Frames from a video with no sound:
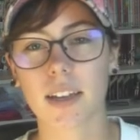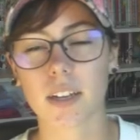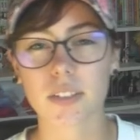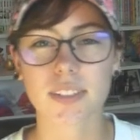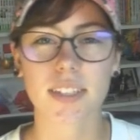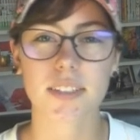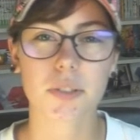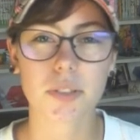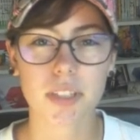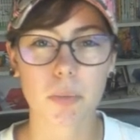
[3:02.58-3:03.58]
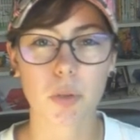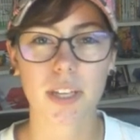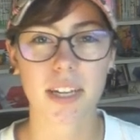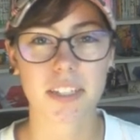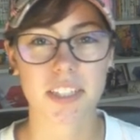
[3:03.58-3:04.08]
Alors ça c'est aussi un
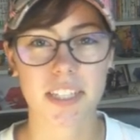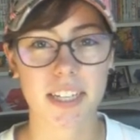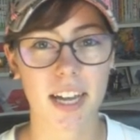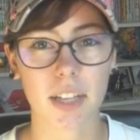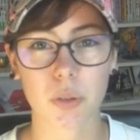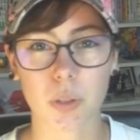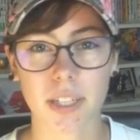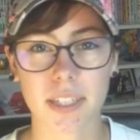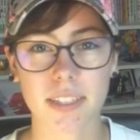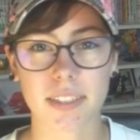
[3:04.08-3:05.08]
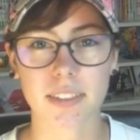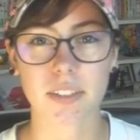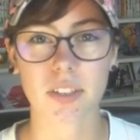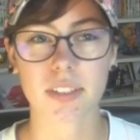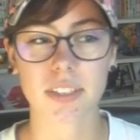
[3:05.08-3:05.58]
manga que j'ai adoré, qui est
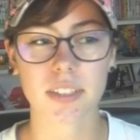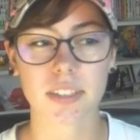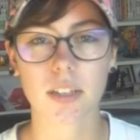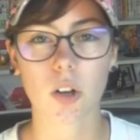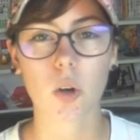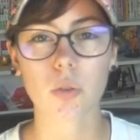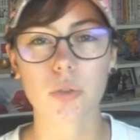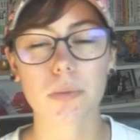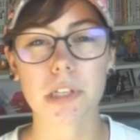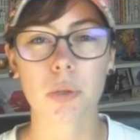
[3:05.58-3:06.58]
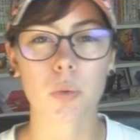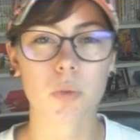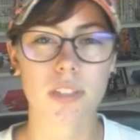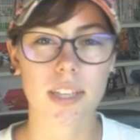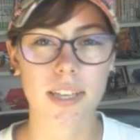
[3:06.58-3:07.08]
sorti en
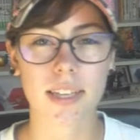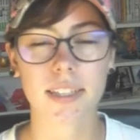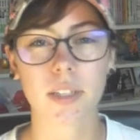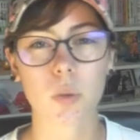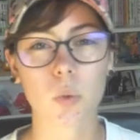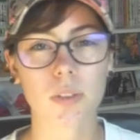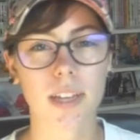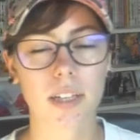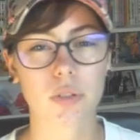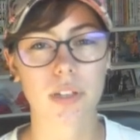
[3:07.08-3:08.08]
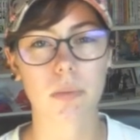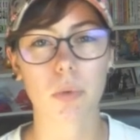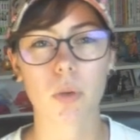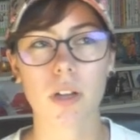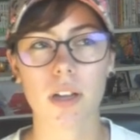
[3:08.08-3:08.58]
2011 et qui compte
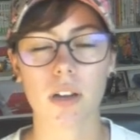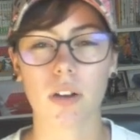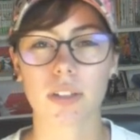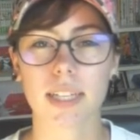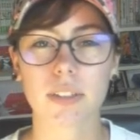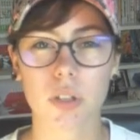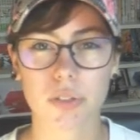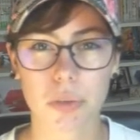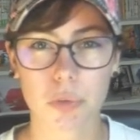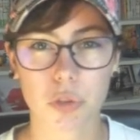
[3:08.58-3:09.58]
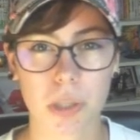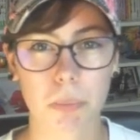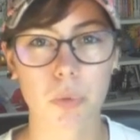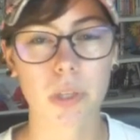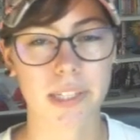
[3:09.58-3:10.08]
actuellement 14 euh, tomes au
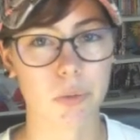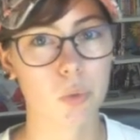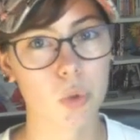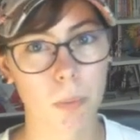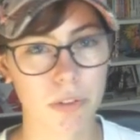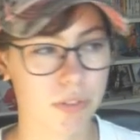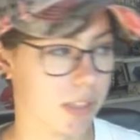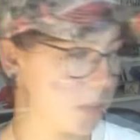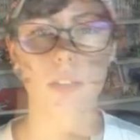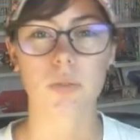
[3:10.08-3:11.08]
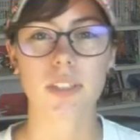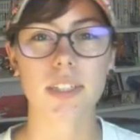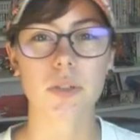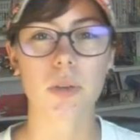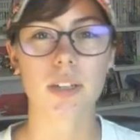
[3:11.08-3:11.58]
Japon, il est toujours pas fini. C'est
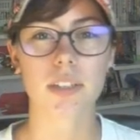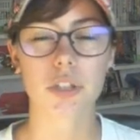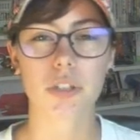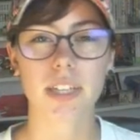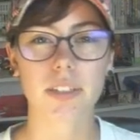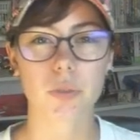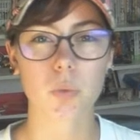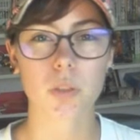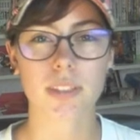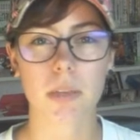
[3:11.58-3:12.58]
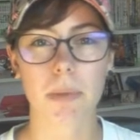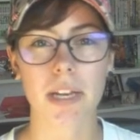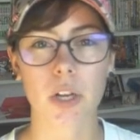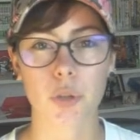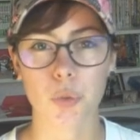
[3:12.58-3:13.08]
l'histoire d'un jeune garçon qui
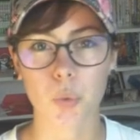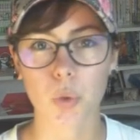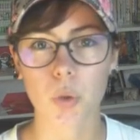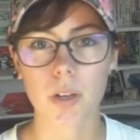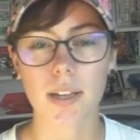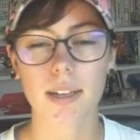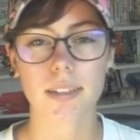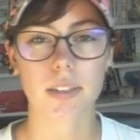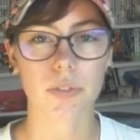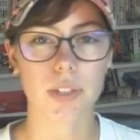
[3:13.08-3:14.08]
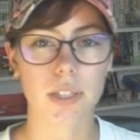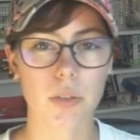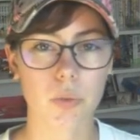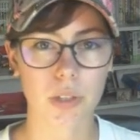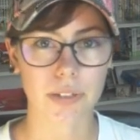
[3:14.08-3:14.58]
s'appelle Yugo, qui
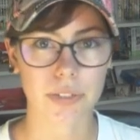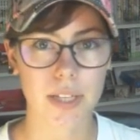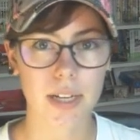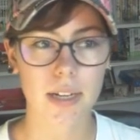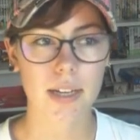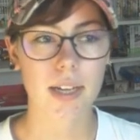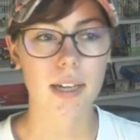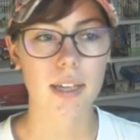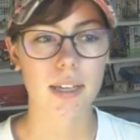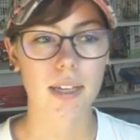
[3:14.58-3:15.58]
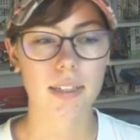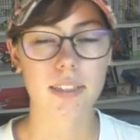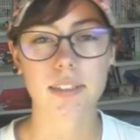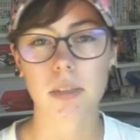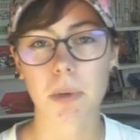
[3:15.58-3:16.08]
vient de la ville et
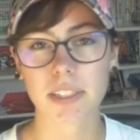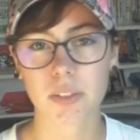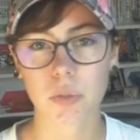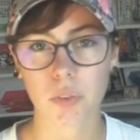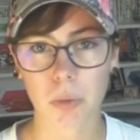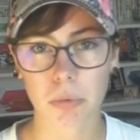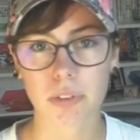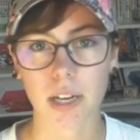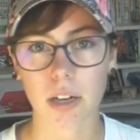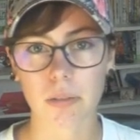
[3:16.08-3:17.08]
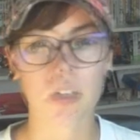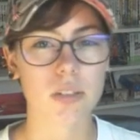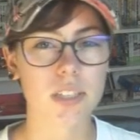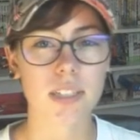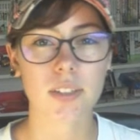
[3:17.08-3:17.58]
qui ne sait pas ce qu'il veut faire plus tard.
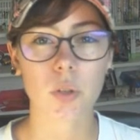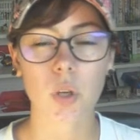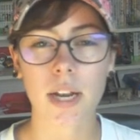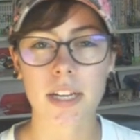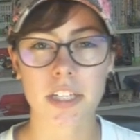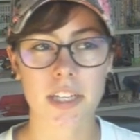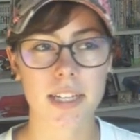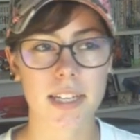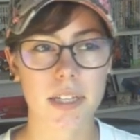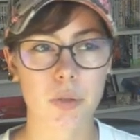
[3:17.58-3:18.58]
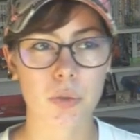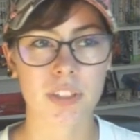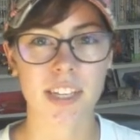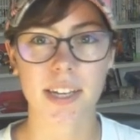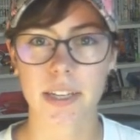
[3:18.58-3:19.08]
Quand il était au collège, il
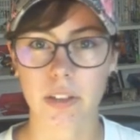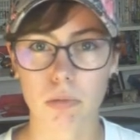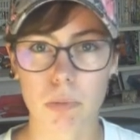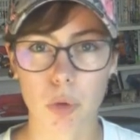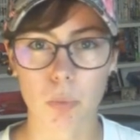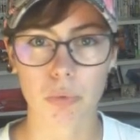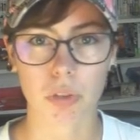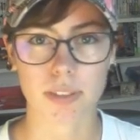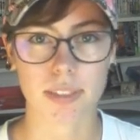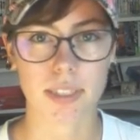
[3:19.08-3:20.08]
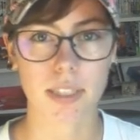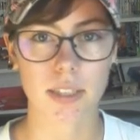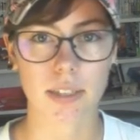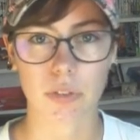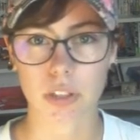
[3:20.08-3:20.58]
étudiait énormément pour
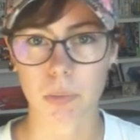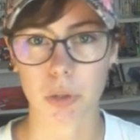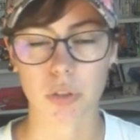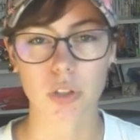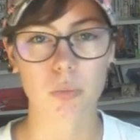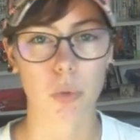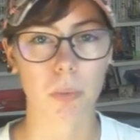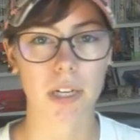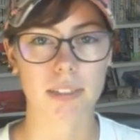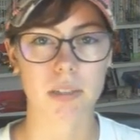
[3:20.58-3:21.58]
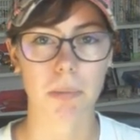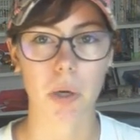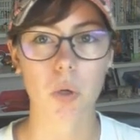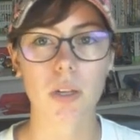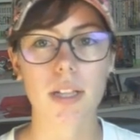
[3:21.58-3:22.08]
essayer d'avoir des bonnes notes pour plaire à ses
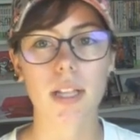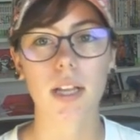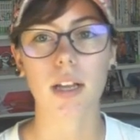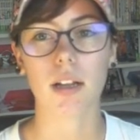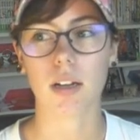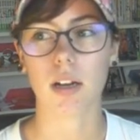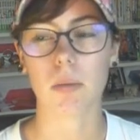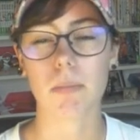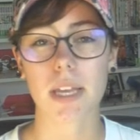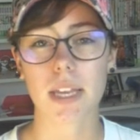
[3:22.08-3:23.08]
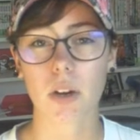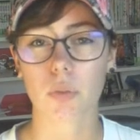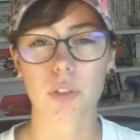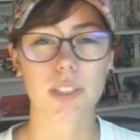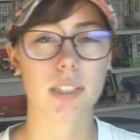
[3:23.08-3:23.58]
parents. Euh, mais
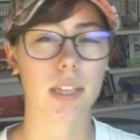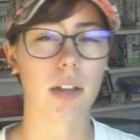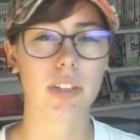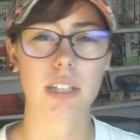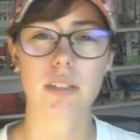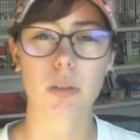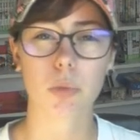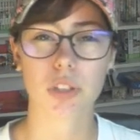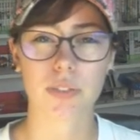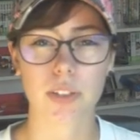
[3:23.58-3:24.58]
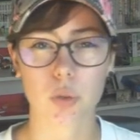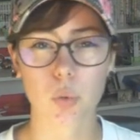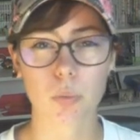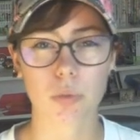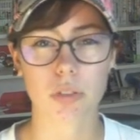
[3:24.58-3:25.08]
en fait, il travaillait sans
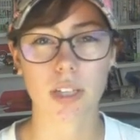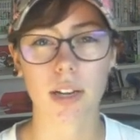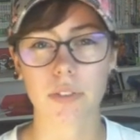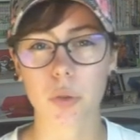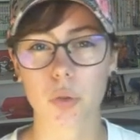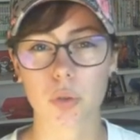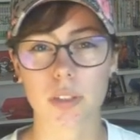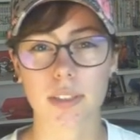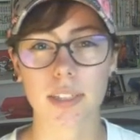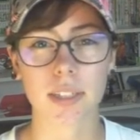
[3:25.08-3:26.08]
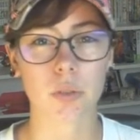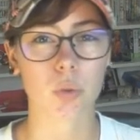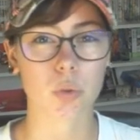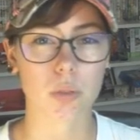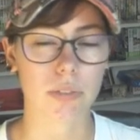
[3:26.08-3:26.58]
motivation puisqu'il n'avait aucune idée
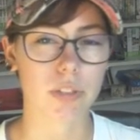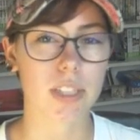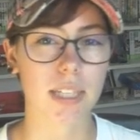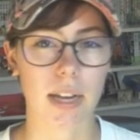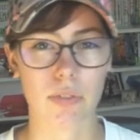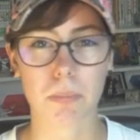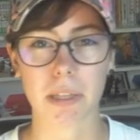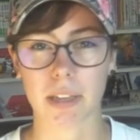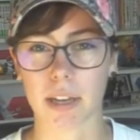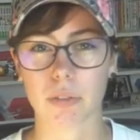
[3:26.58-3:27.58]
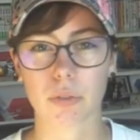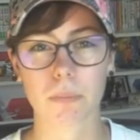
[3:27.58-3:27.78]
de son avenir, il n'avait pas de rêve.